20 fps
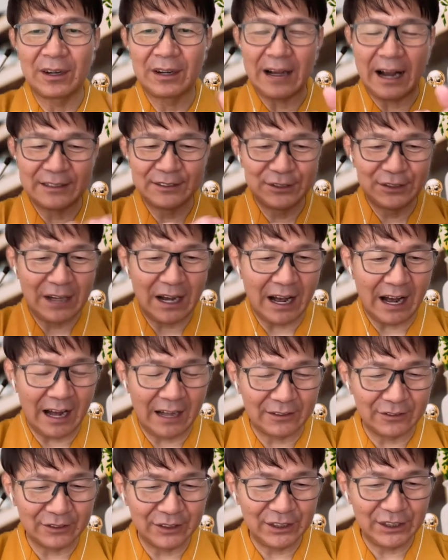数が
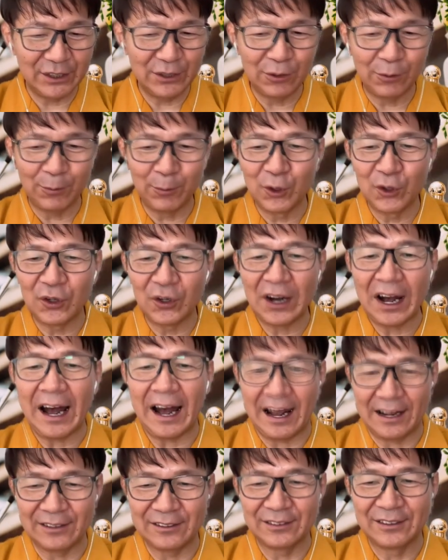ある、色物が
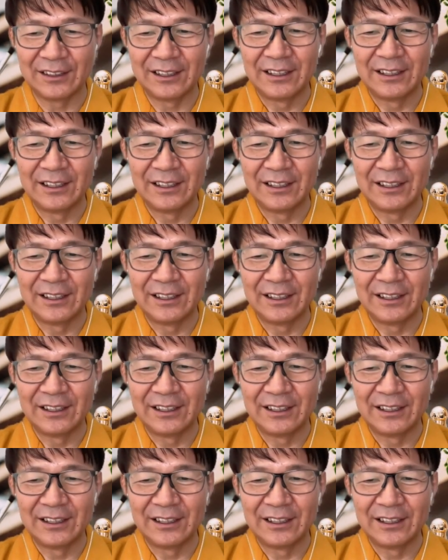ある